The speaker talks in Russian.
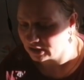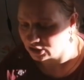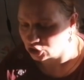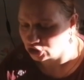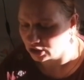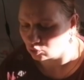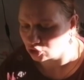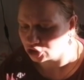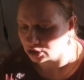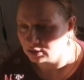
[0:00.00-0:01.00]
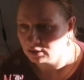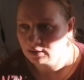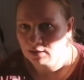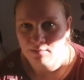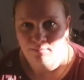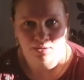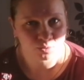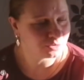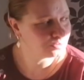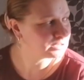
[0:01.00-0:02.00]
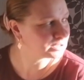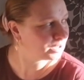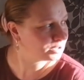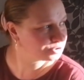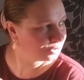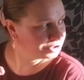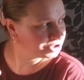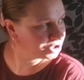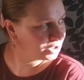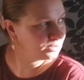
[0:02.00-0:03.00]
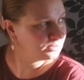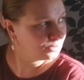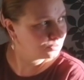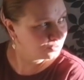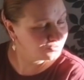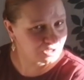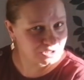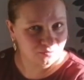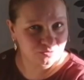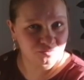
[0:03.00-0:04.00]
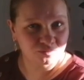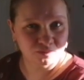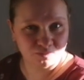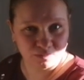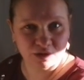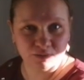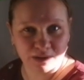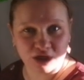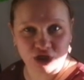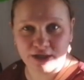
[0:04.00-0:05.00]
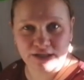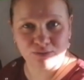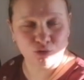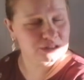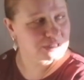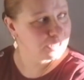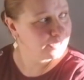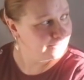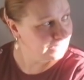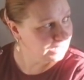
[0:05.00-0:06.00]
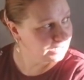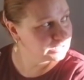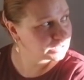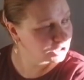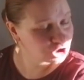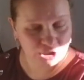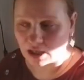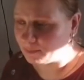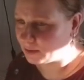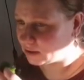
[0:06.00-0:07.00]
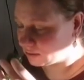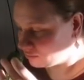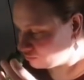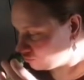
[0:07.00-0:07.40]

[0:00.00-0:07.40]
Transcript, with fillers: На, держи огурчик. Погода у нас такая солнечная, но, ну ветер вот, мы пока шли, замерзли, из крыши капает.